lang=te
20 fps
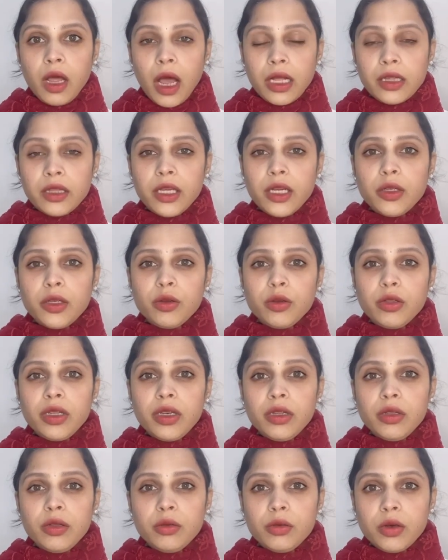అదేంటో
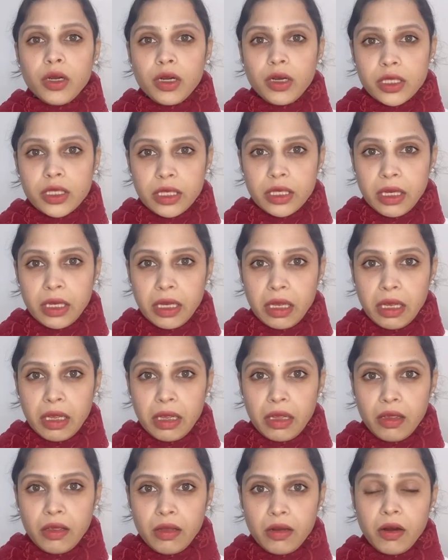తెలీదు నాకు అసలు ఏ
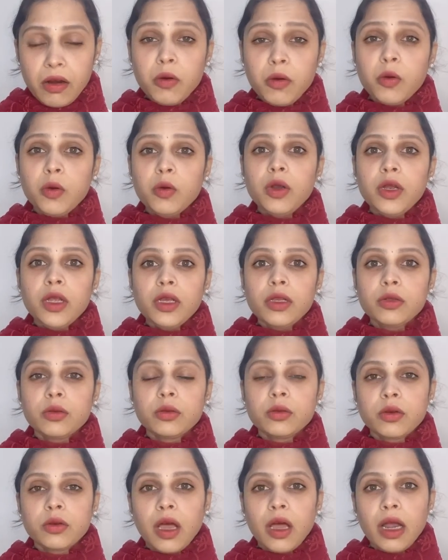రంగు లేదు
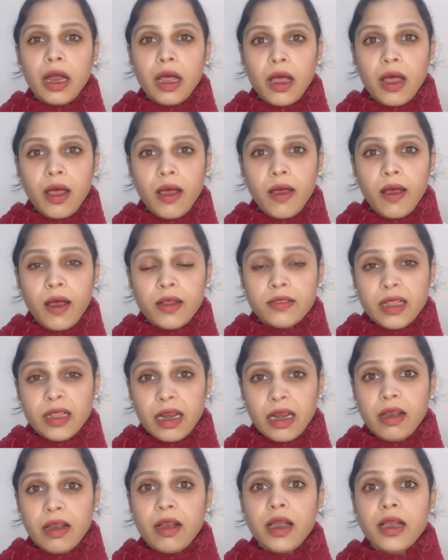అలా
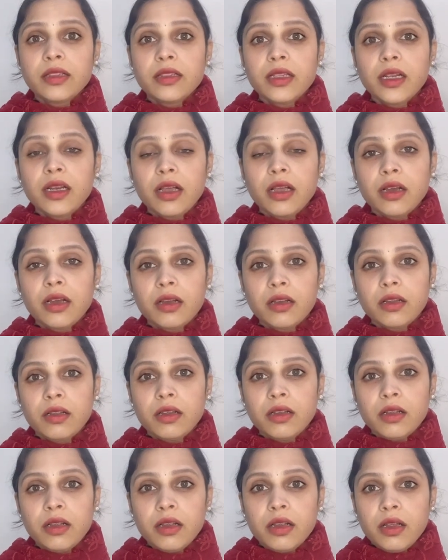తెల్లకాయతనలాగా
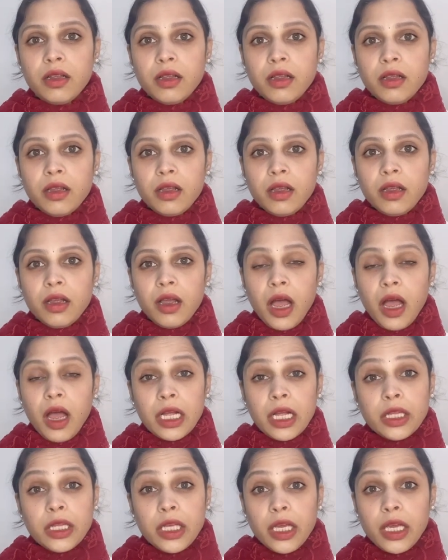
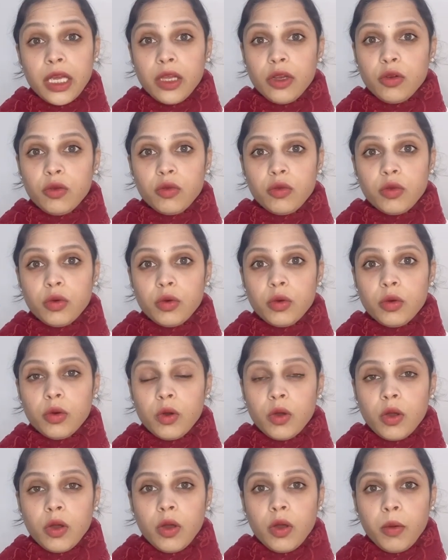అదే నువ్వు
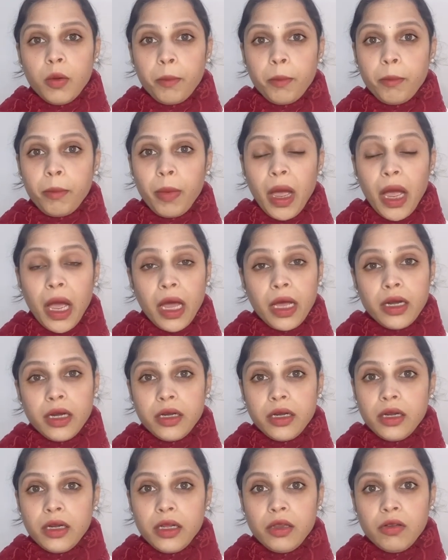
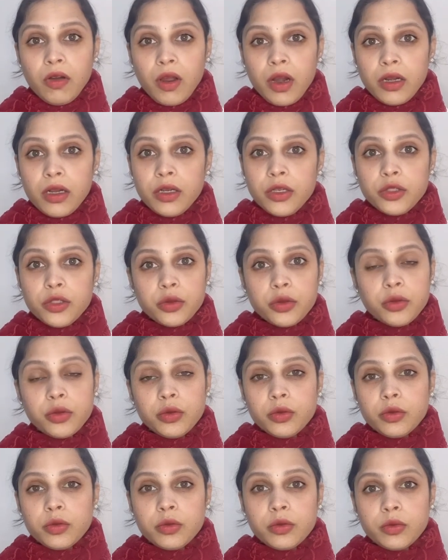ప్యారెట్ని వాటిని
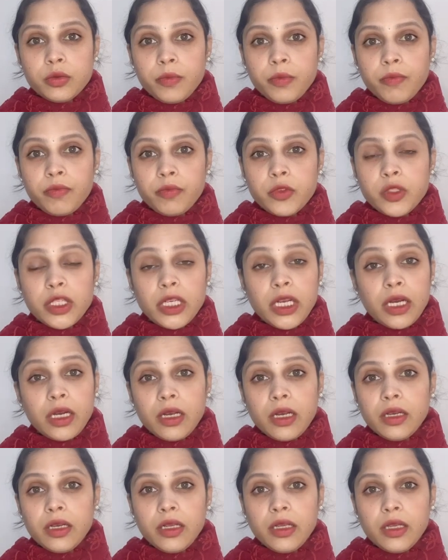చూడు
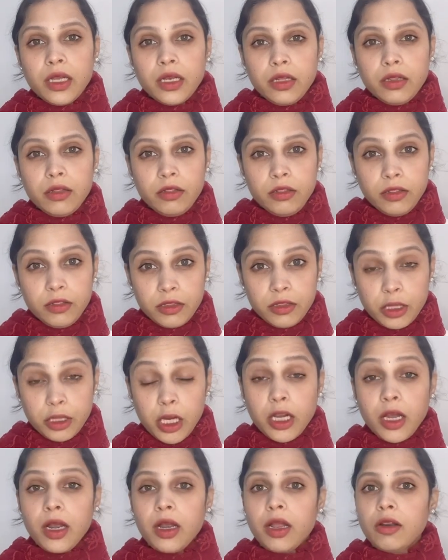చిలకల్ని ఎంత
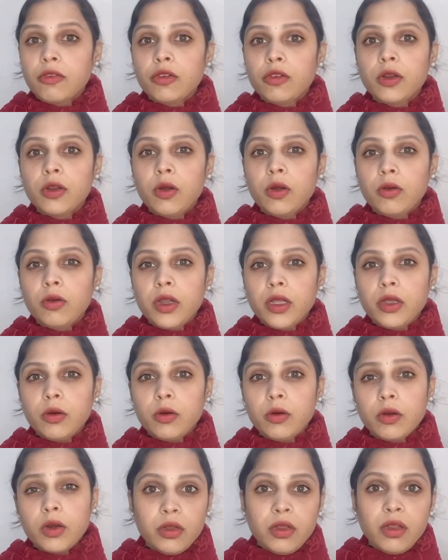కలర్ఫుల్గా
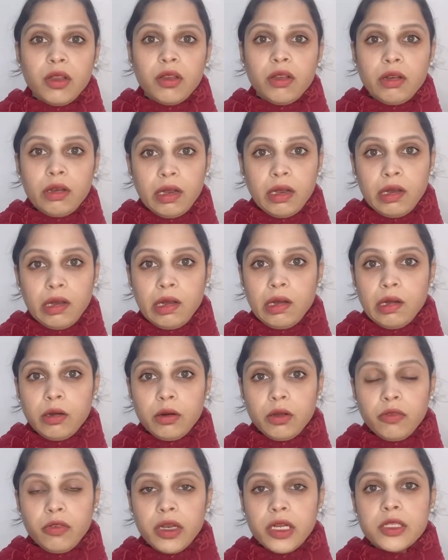ఉంటాయో
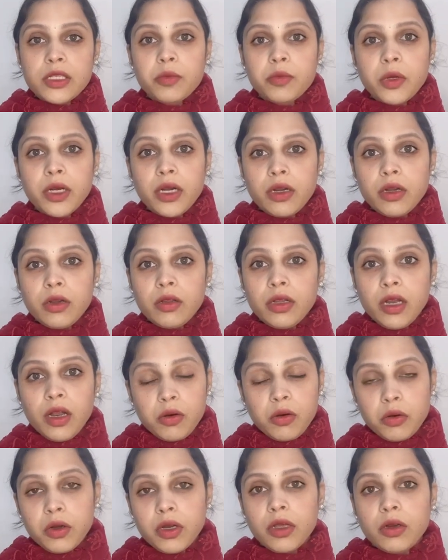నేనేంటో వెలిసిపోయినట్టు ఇలా
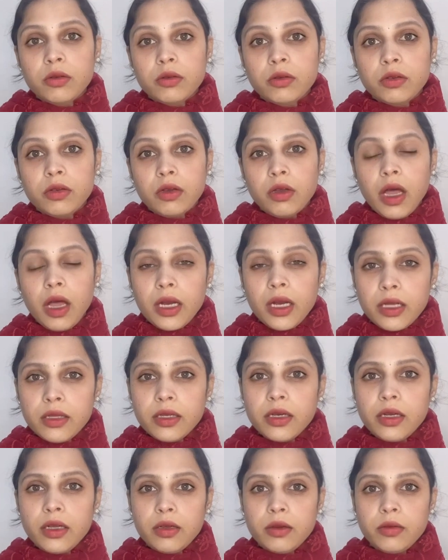ఉంటాను అని
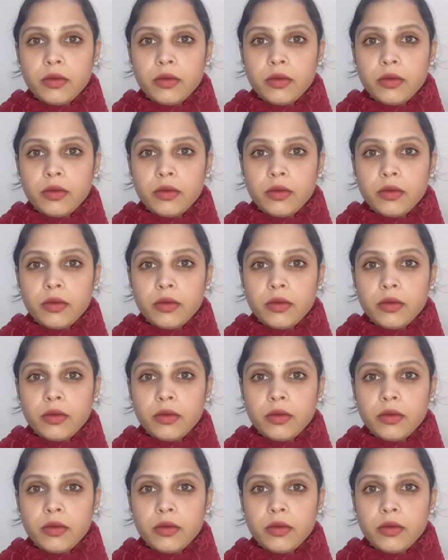అందిట